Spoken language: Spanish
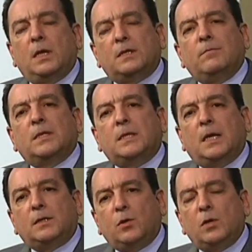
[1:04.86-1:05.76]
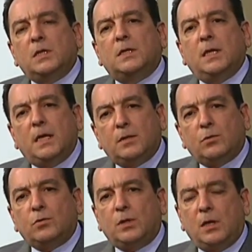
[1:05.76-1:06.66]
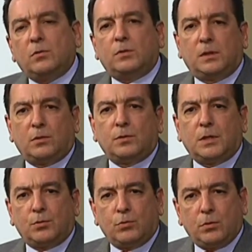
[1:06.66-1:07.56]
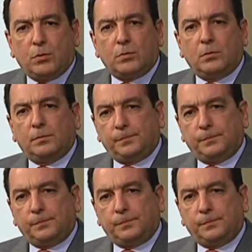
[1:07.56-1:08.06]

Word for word: y las investigaciones de esos cinco centros de estudios